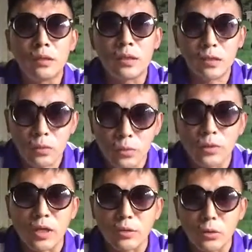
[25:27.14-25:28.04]
自
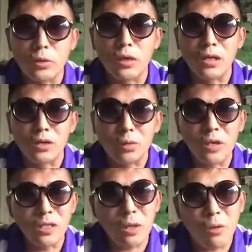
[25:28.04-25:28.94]
动的就觉得
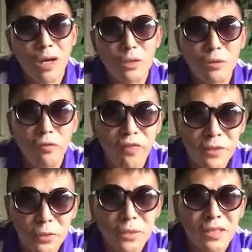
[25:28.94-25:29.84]
说一些话就是
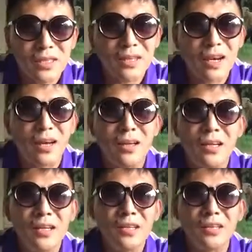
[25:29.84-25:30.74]
犯罪啊。
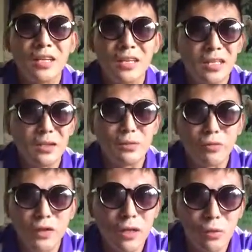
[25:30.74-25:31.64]
这个是一
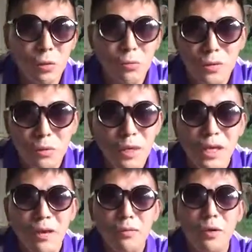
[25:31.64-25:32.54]
种非常落伍的观
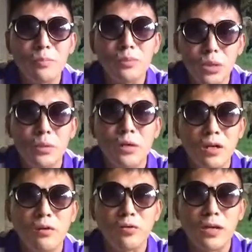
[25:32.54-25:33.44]
念，我们必须要
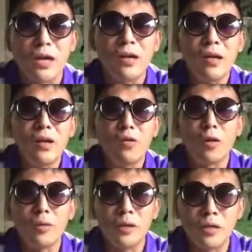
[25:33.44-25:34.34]
克服它。
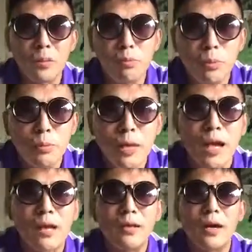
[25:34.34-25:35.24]
我们要一步步
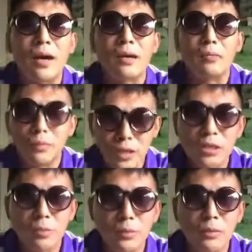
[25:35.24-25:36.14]
来啊，我们
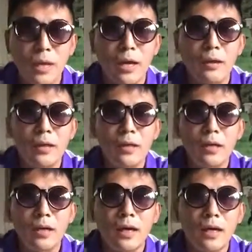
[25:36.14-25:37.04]
要一步步来。
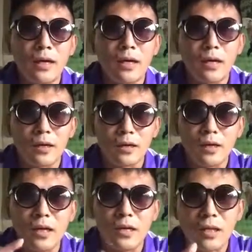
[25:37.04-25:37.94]
呃，
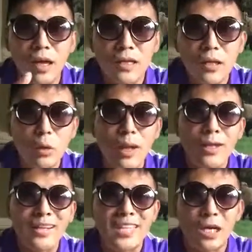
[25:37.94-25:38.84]
可以大家锻
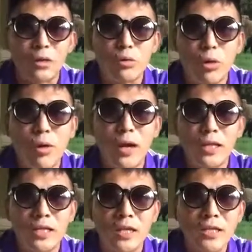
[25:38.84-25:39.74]
炼着想说话
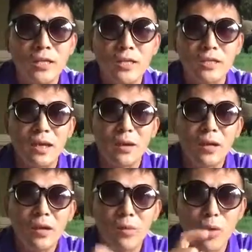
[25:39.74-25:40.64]
的，想上镜的，
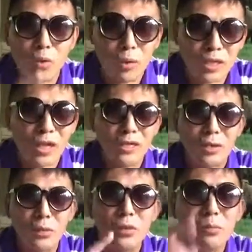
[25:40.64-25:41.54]
我鼓励大
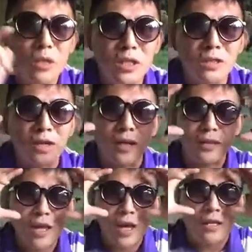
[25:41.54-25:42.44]
家弄个墨镜啊，
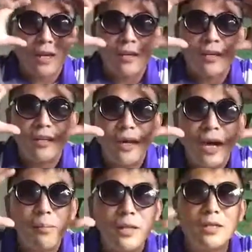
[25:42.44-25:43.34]
大一点的，弄个
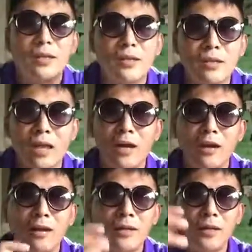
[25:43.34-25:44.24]
蛤蟆镜戴
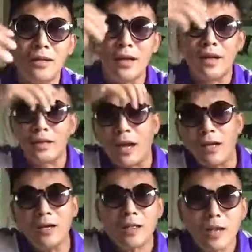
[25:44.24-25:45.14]
着。啊，
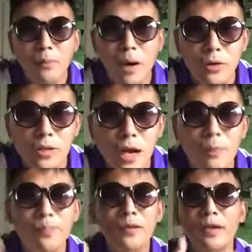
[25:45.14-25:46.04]
还可以戴个帽子
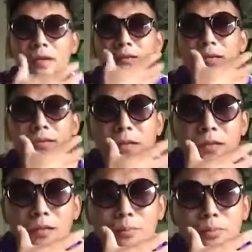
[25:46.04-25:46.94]
啊，再
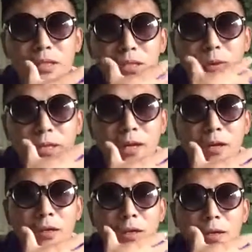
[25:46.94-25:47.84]
再不行的话戴
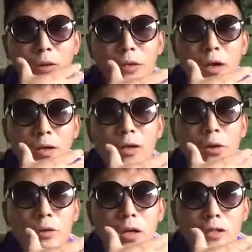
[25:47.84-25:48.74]
个口罩，那
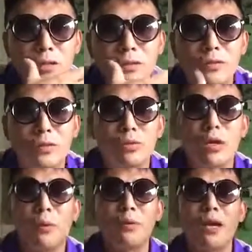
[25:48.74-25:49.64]
口罩就
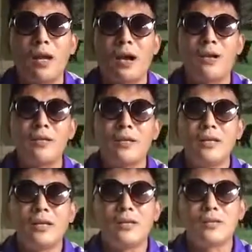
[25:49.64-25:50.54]
最好别了啊。
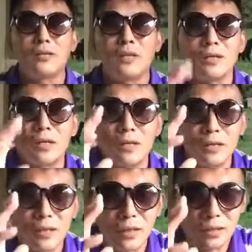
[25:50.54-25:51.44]
就
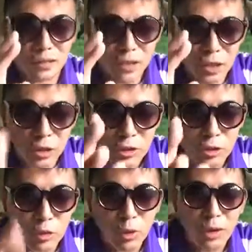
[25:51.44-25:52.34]
说试着
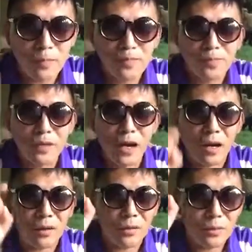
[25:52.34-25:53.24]
说
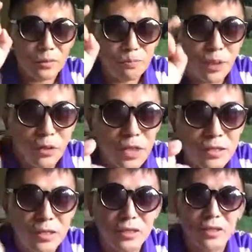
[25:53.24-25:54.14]
啊，表
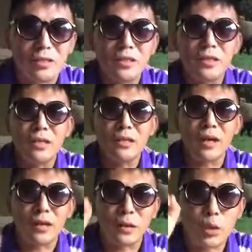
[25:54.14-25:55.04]
现自己
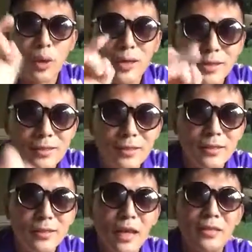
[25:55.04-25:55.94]
啊，锻炼自己
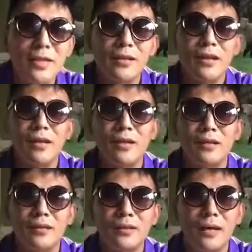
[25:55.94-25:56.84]
的演讲能
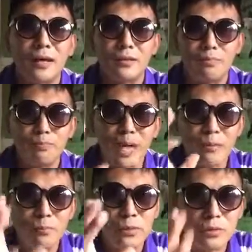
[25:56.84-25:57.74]
力啊，
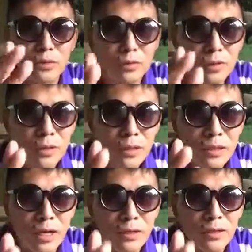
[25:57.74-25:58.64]
变就说
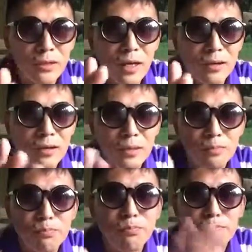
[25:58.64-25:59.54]
让让这
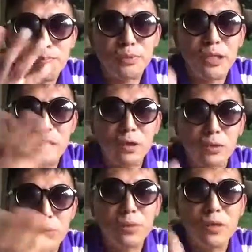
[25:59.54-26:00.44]
个比较
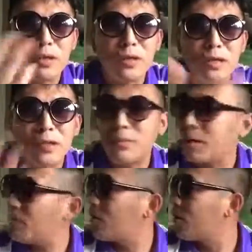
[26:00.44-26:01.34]
综合的一个面